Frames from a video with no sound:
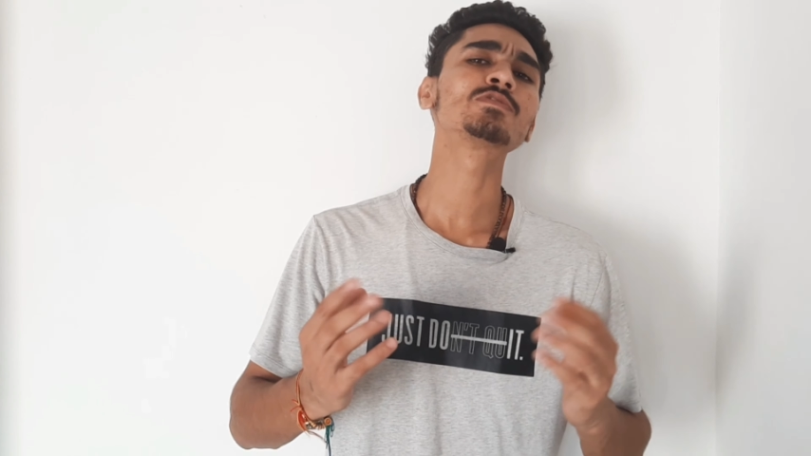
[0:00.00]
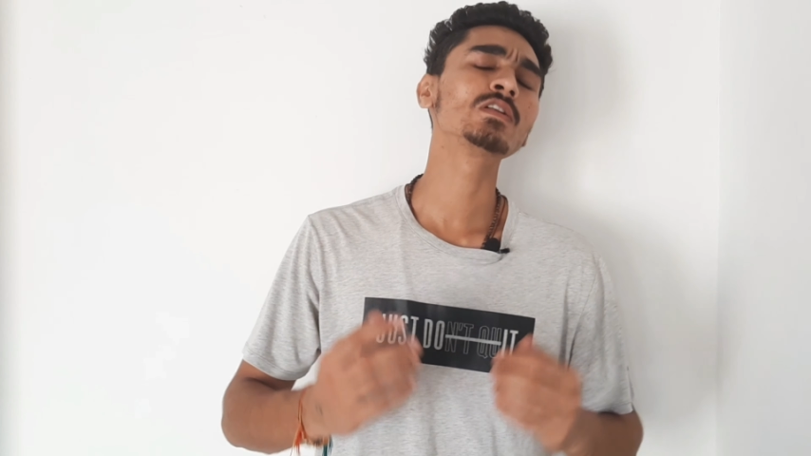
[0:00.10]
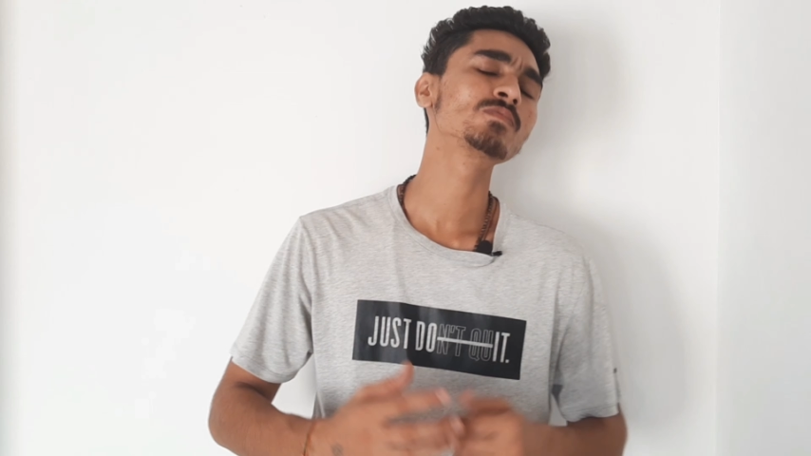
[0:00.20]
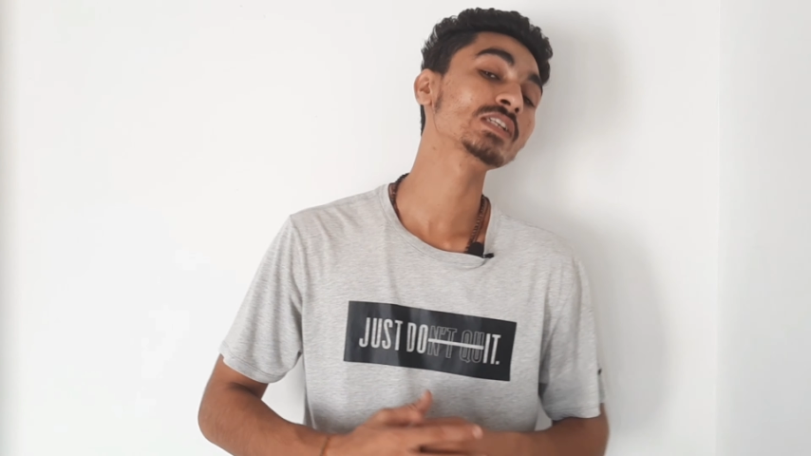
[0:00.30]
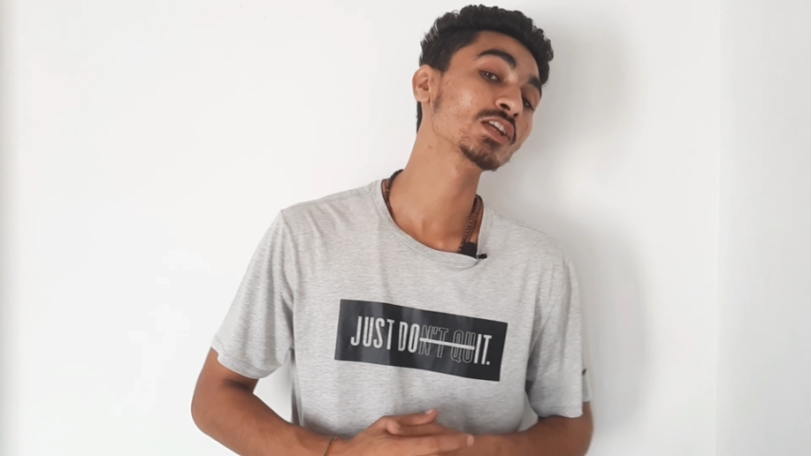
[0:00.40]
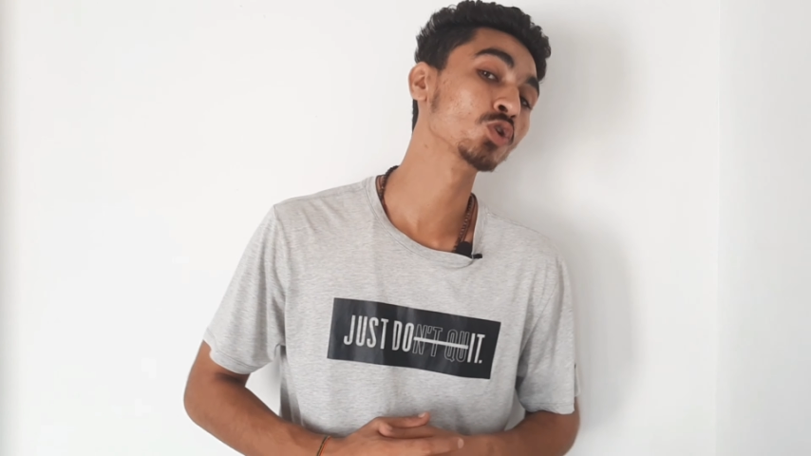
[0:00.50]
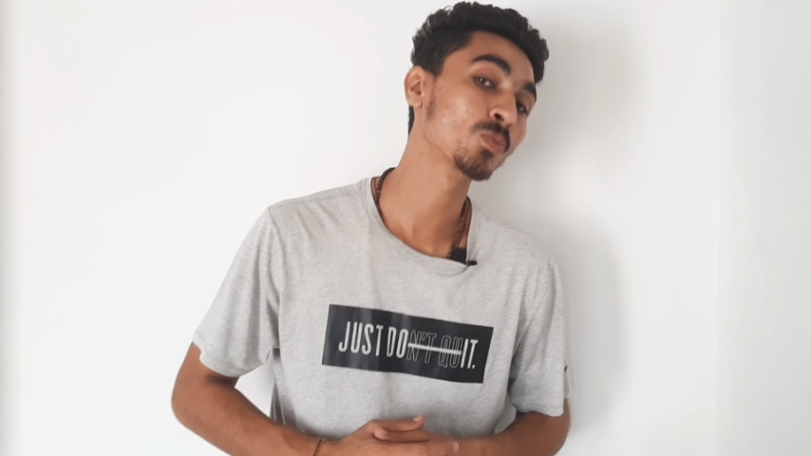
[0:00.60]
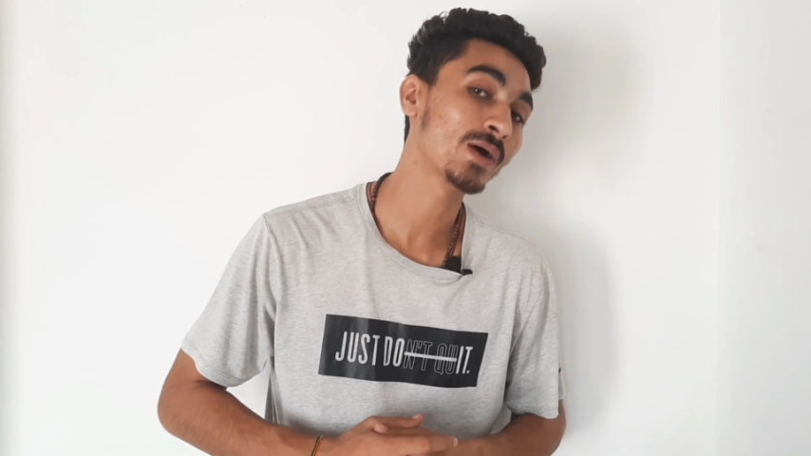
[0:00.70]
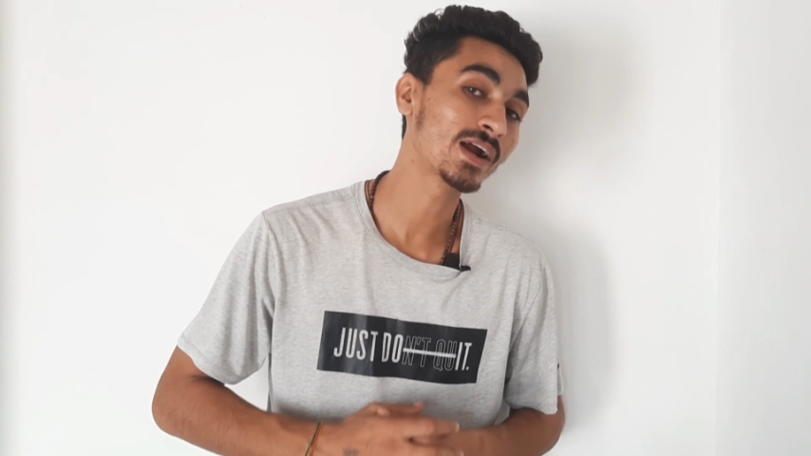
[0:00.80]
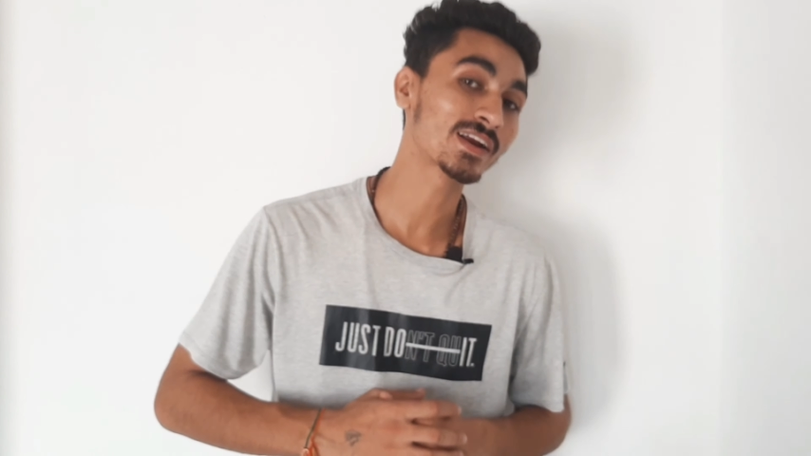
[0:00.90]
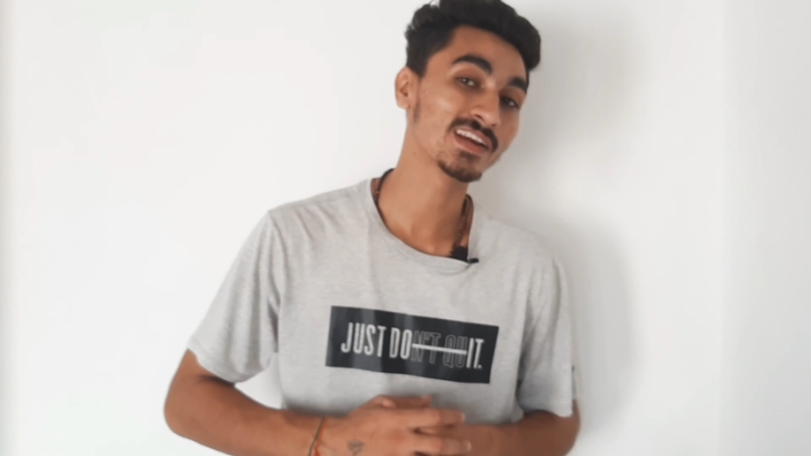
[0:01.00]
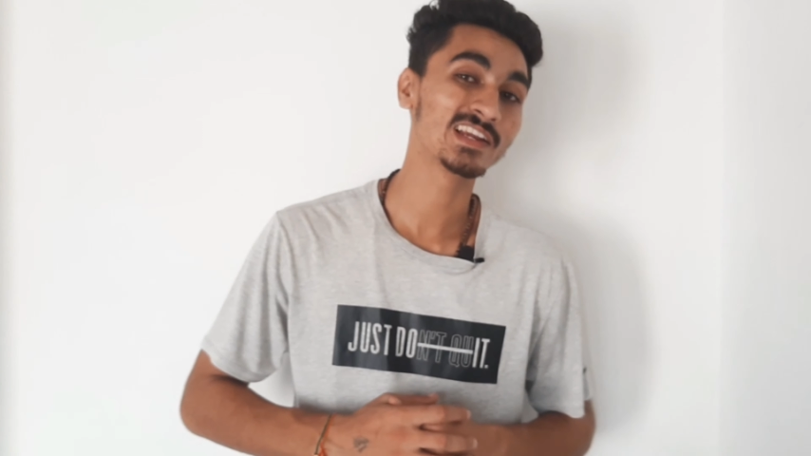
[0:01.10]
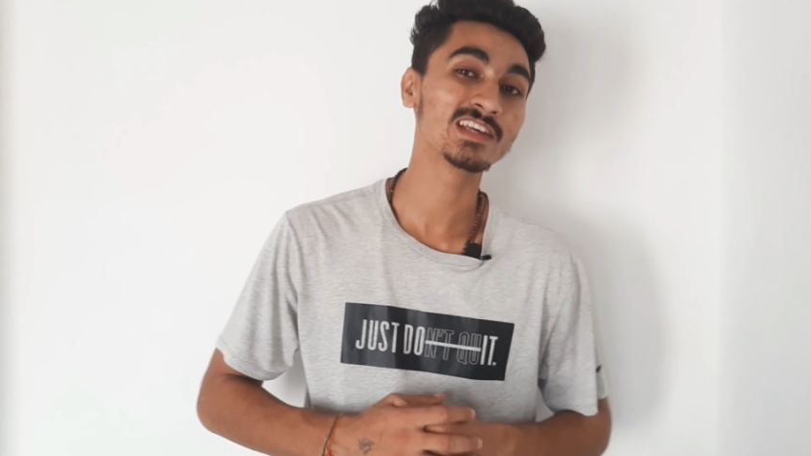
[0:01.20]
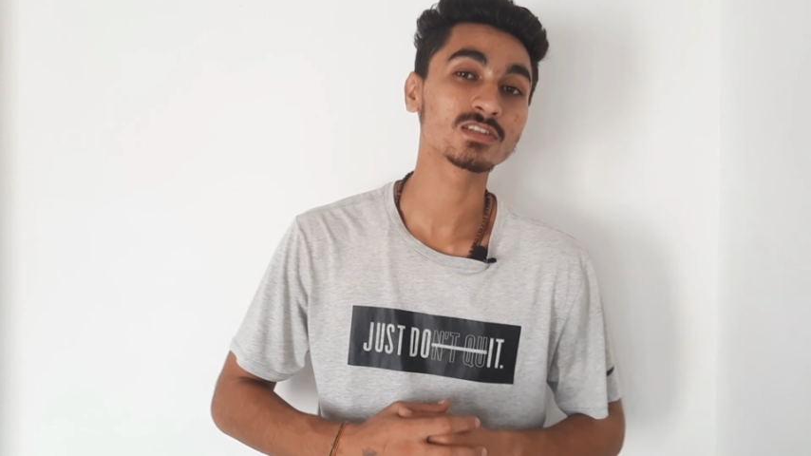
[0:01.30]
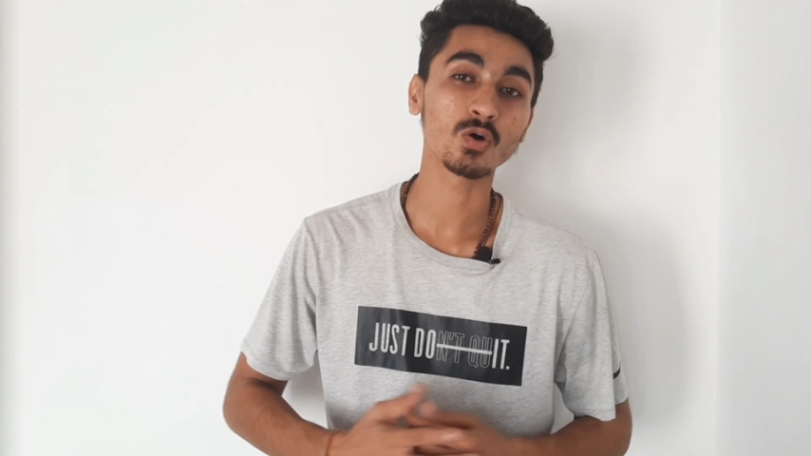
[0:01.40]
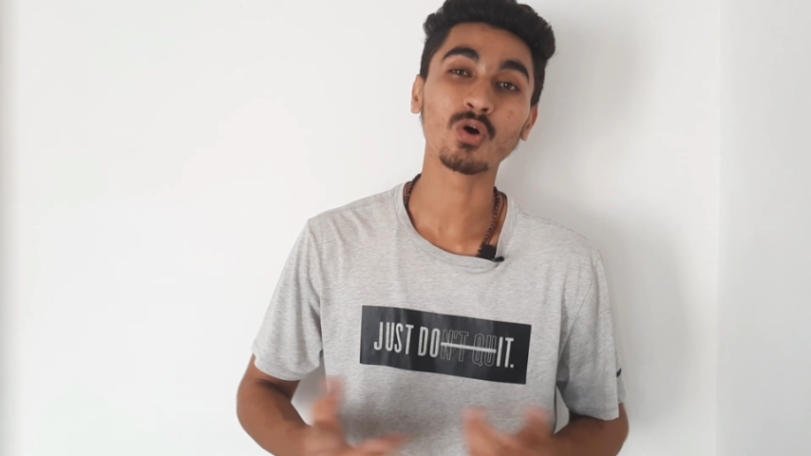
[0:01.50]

फिल्म के दो पार्ट रिलीज